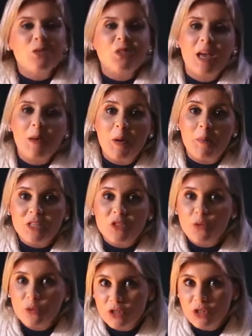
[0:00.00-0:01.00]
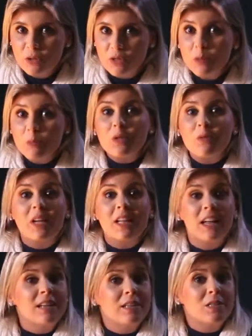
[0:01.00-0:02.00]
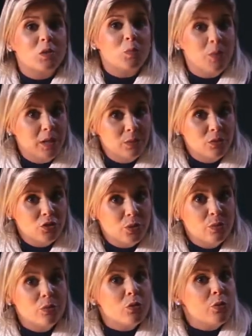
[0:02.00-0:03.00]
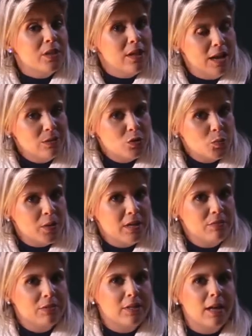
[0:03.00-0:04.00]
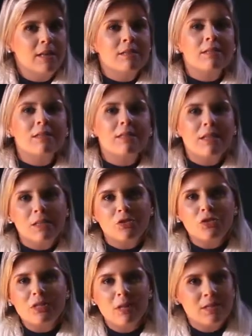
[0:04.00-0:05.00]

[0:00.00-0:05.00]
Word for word: No Saiba Mais de hoje, nós vamos falar a respeito de alguns cuidados para evitar incêndios